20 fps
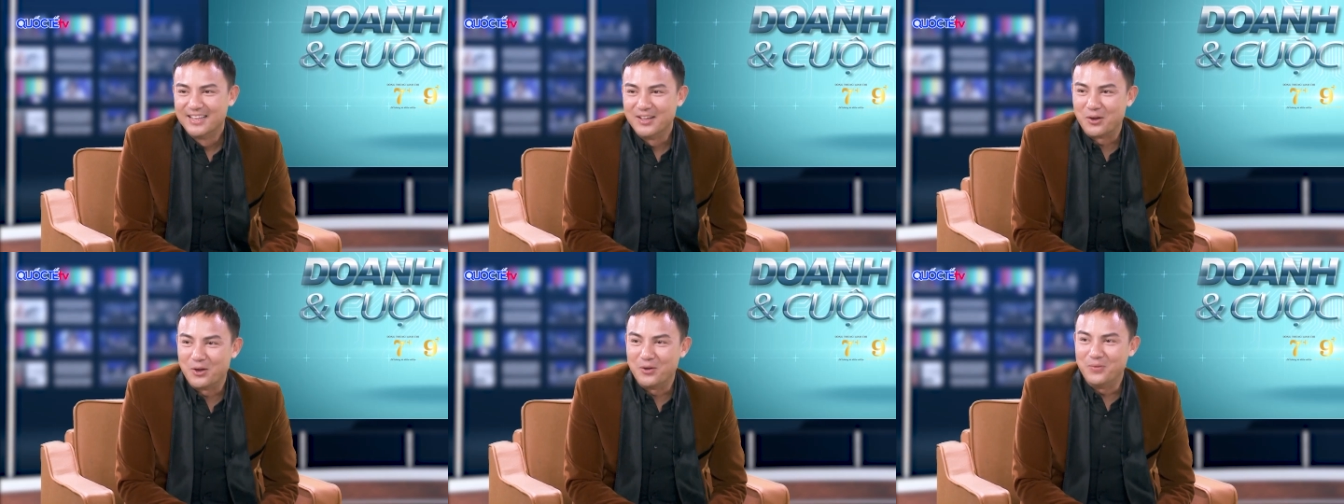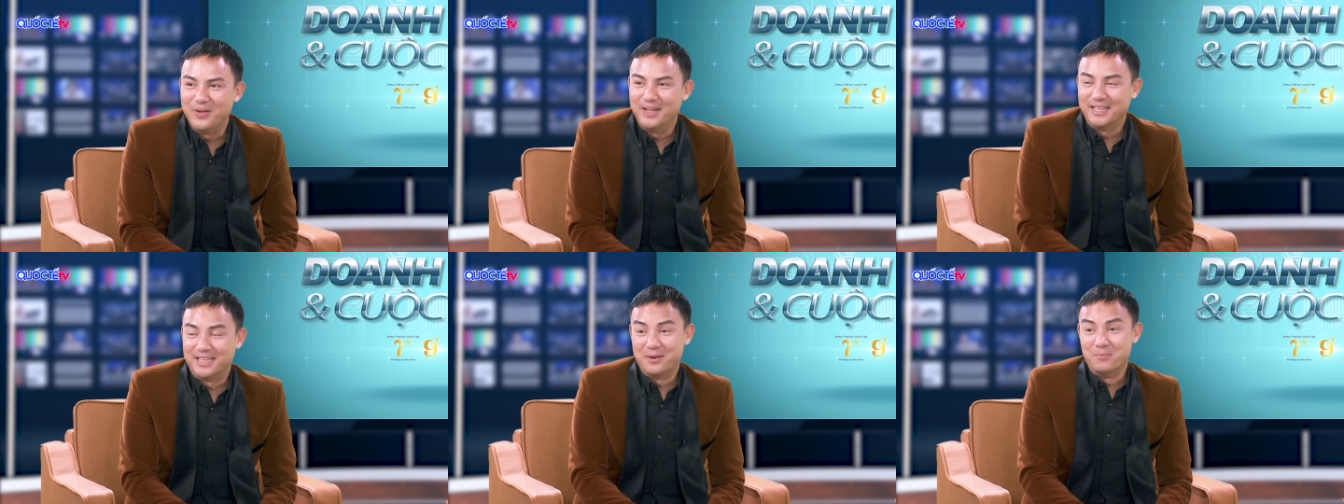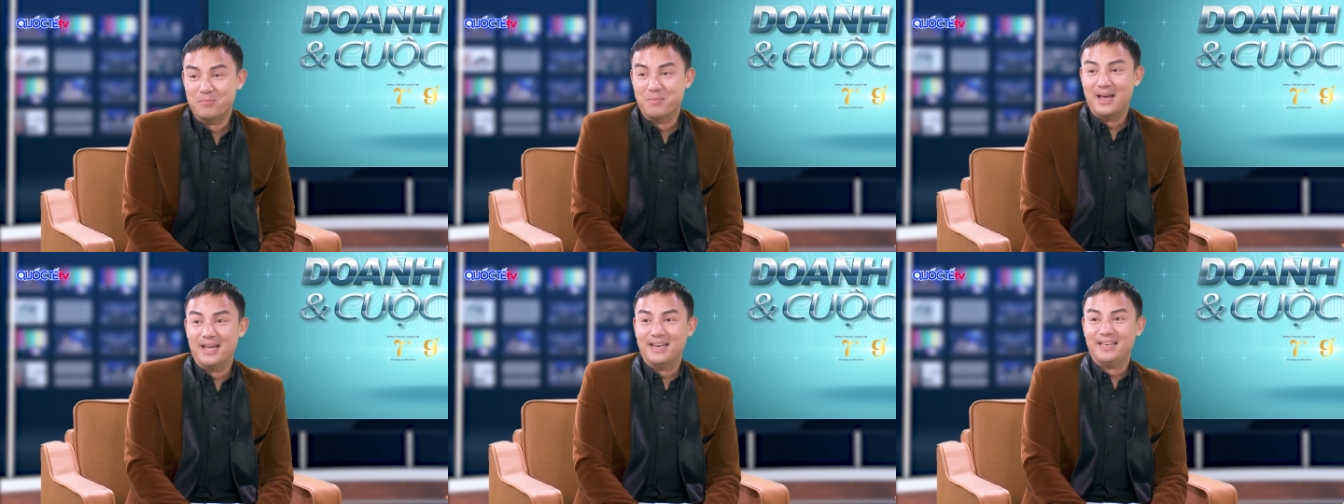Thưa quý vị
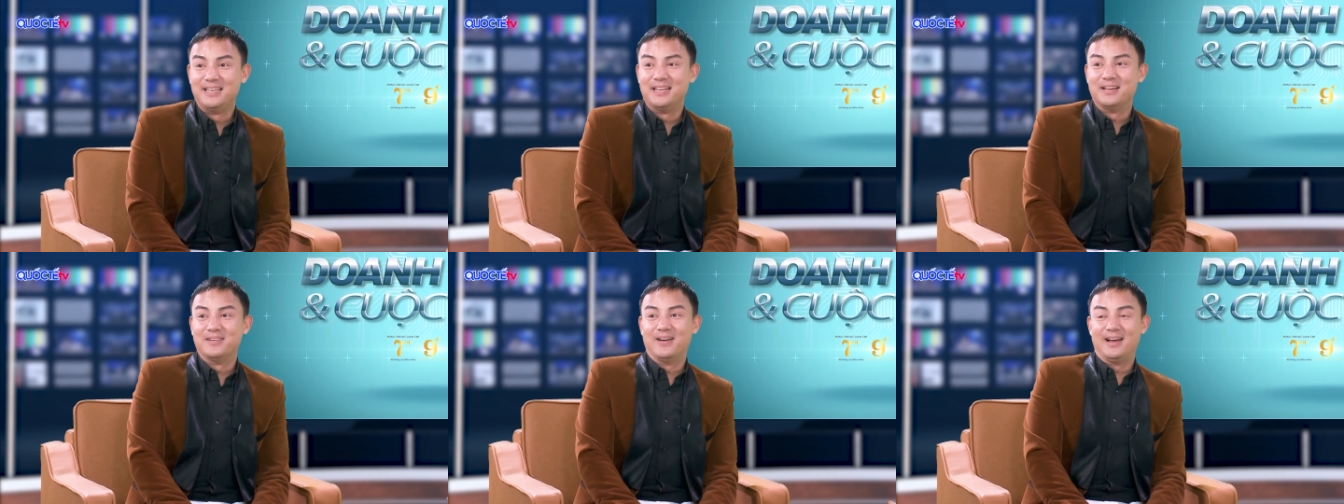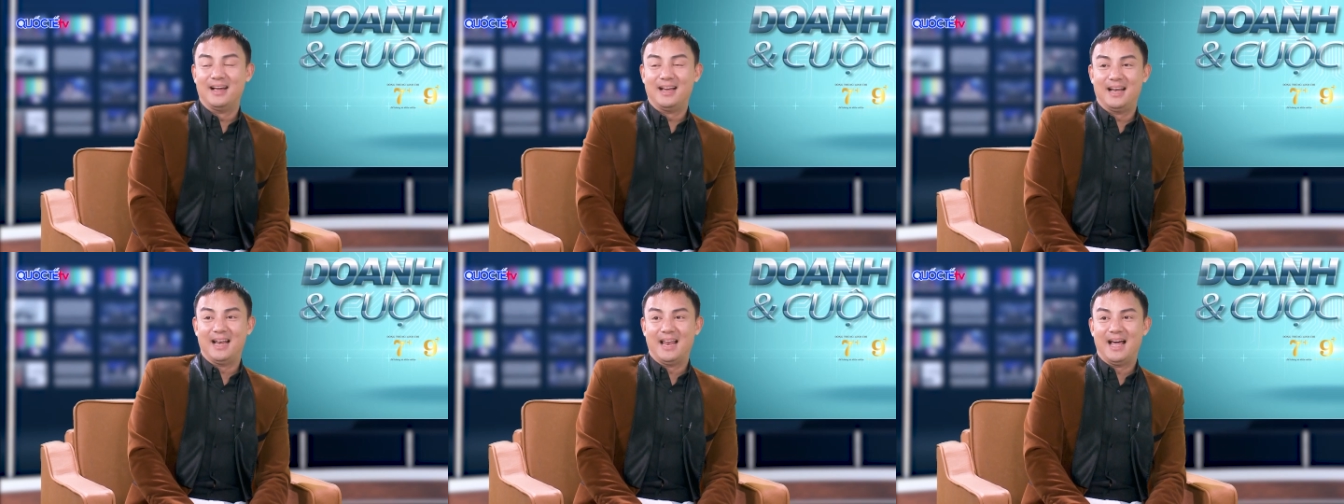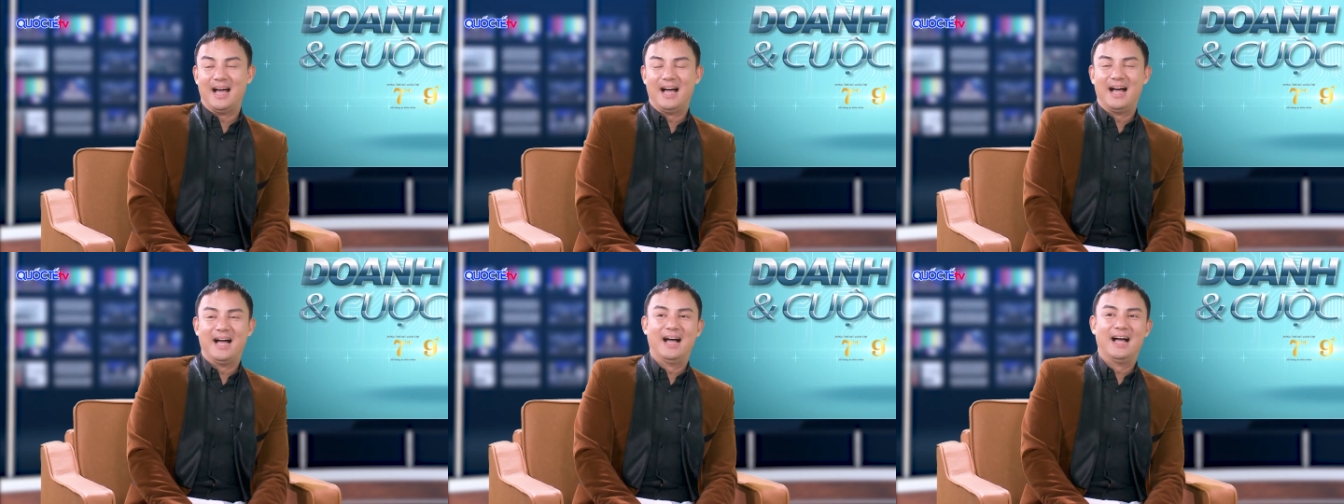thân mến, như vậy
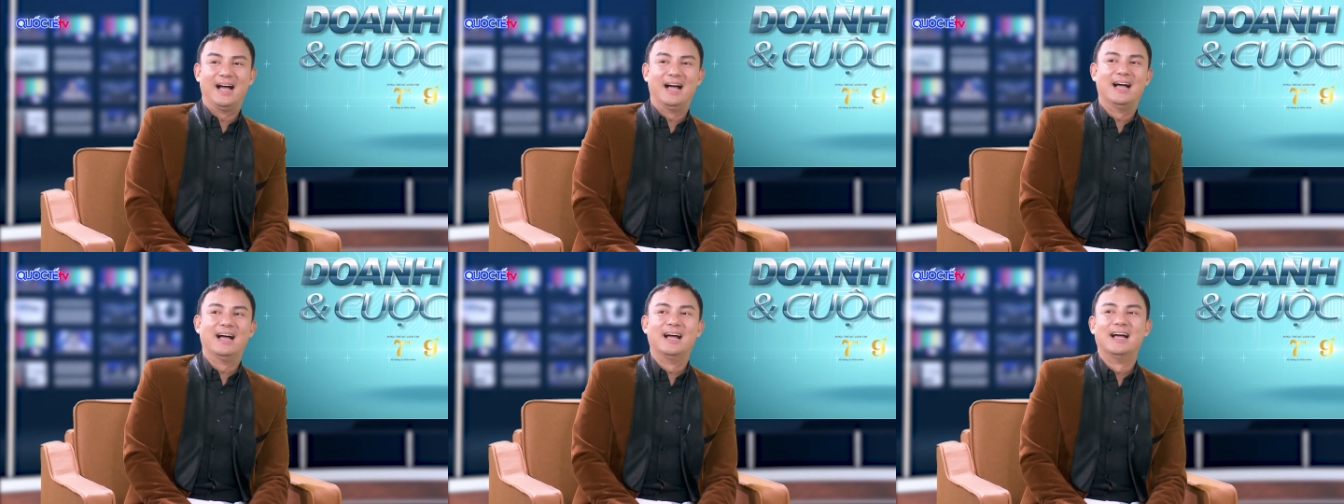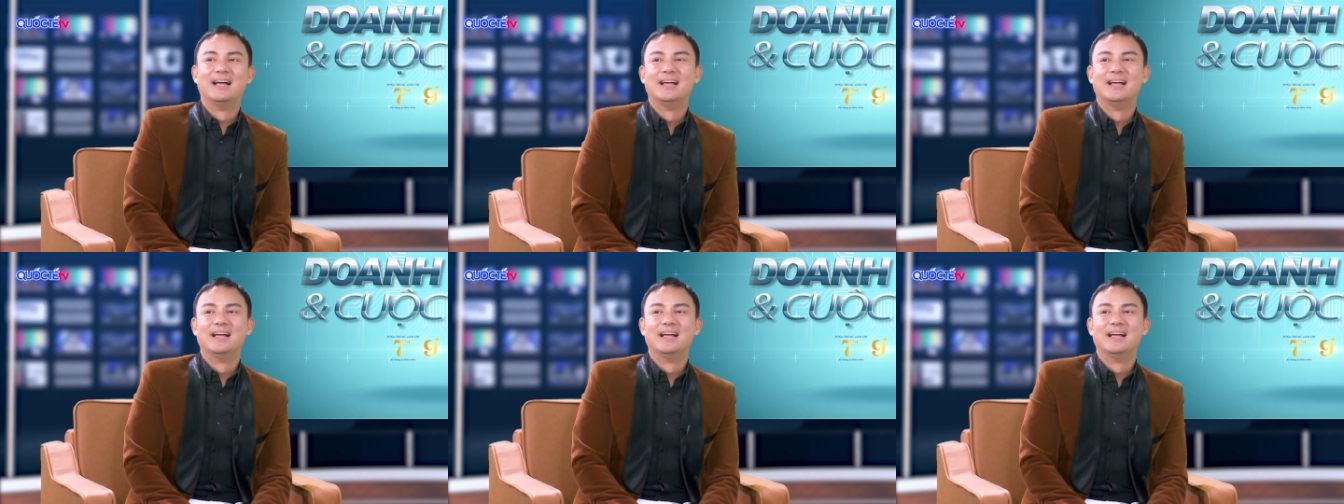là